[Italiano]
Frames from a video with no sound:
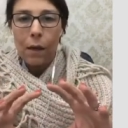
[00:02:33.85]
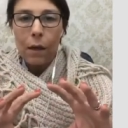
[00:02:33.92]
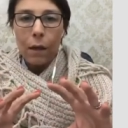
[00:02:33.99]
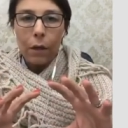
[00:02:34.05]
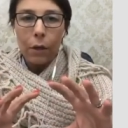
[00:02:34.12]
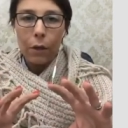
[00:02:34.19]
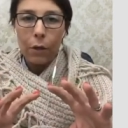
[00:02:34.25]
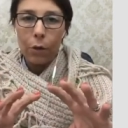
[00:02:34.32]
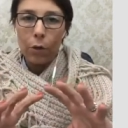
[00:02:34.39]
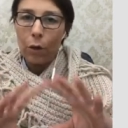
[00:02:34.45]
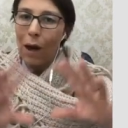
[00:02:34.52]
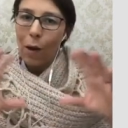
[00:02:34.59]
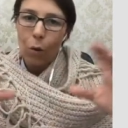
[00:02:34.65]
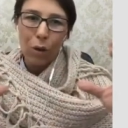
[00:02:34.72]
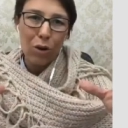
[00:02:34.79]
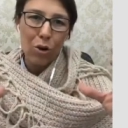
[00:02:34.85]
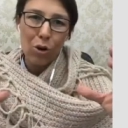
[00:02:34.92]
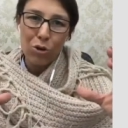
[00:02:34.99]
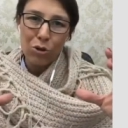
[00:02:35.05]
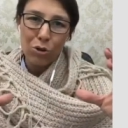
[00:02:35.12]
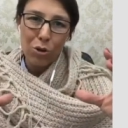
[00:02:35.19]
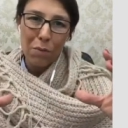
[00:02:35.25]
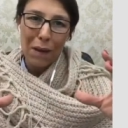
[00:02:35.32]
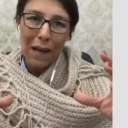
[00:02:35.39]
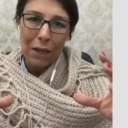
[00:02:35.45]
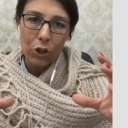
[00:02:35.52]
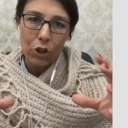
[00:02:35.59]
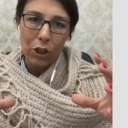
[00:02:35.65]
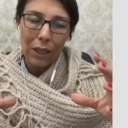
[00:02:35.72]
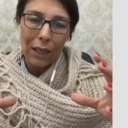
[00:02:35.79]
eh, non ha un grosso
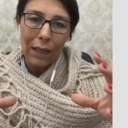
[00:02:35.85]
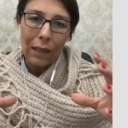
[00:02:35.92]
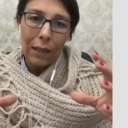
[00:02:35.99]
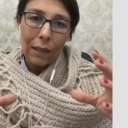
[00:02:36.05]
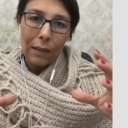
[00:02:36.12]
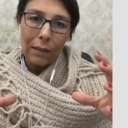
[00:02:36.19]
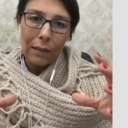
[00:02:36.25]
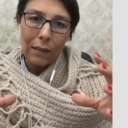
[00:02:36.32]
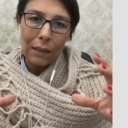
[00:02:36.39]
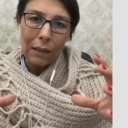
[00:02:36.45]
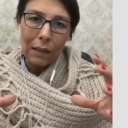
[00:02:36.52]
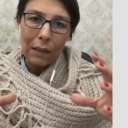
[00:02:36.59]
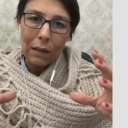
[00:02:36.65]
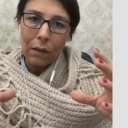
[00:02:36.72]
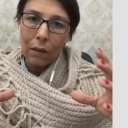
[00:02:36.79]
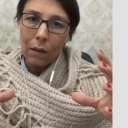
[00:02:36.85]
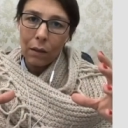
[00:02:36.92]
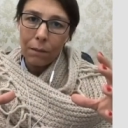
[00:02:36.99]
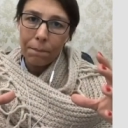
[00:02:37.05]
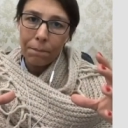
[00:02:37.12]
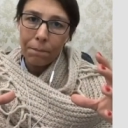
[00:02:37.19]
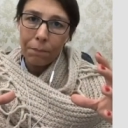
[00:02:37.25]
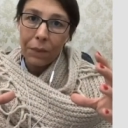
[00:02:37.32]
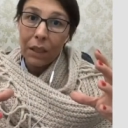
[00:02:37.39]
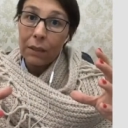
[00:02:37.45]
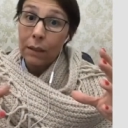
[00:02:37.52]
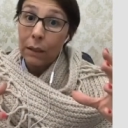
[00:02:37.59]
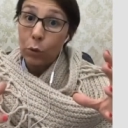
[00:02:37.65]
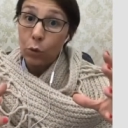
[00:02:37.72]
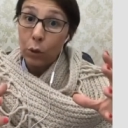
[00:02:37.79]
margine di, ehm,
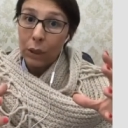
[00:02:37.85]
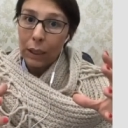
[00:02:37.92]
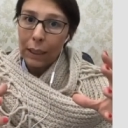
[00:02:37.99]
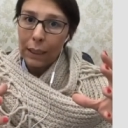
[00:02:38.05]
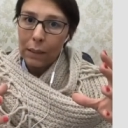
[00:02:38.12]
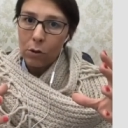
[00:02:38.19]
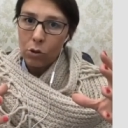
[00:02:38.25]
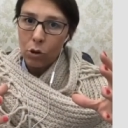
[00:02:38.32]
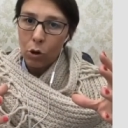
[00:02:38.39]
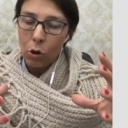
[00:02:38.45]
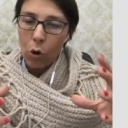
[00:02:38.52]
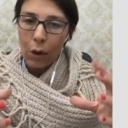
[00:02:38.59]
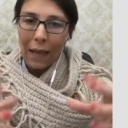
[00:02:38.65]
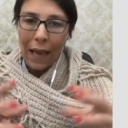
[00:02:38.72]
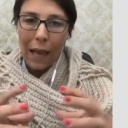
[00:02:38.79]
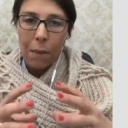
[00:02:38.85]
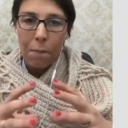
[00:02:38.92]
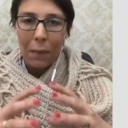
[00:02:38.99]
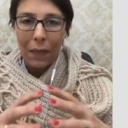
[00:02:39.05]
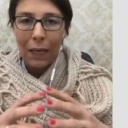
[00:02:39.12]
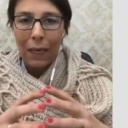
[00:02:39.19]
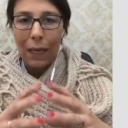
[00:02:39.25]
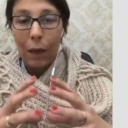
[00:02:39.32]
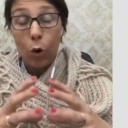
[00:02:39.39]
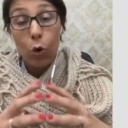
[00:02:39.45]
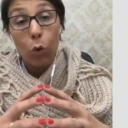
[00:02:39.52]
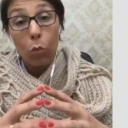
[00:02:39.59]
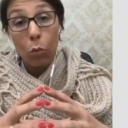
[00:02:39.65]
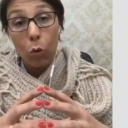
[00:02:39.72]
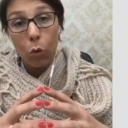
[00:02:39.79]
di utilizzo, ok? Perché
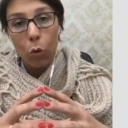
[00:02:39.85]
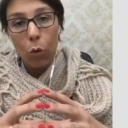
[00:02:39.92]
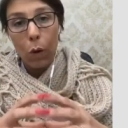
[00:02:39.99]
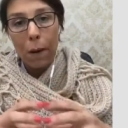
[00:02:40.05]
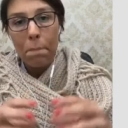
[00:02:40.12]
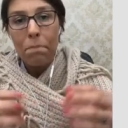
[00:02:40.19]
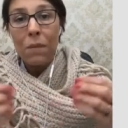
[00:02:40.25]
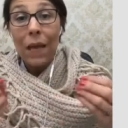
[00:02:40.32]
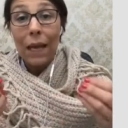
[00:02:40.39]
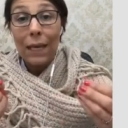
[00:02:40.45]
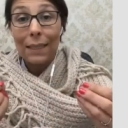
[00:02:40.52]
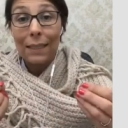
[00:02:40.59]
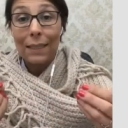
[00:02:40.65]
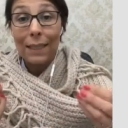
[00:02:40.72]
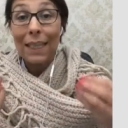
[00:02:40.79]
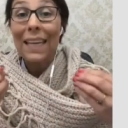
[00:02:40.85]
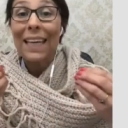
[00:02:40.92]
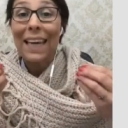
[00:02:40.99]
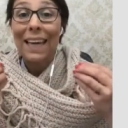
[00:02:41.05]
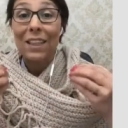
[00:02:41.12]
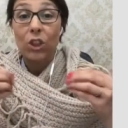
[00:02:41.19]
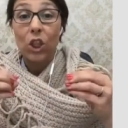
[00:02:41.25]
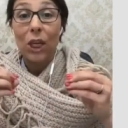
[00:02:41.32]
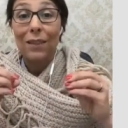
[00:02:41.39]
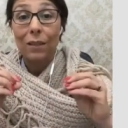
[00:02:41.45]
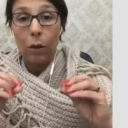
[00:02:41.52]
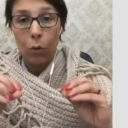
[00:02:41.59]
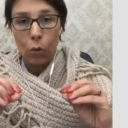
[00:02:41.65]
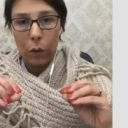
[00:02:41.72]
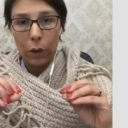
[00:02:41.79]
comunque è sì che è già
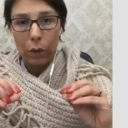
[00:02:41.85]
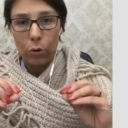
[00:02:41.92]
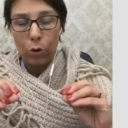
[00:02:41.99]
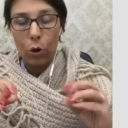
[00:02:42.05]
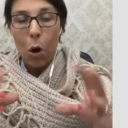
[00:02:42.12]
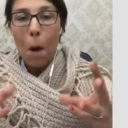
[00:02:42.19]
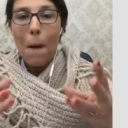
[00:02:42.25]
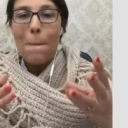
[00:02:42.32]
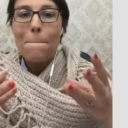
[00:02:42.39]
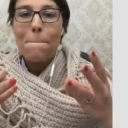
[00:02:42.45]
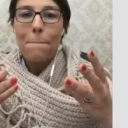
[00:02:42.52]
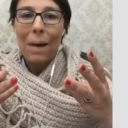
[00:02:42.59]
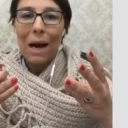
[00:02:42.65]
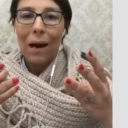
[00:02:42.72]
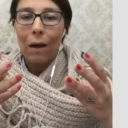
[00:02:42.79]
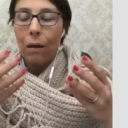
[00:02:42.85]
diluito, ma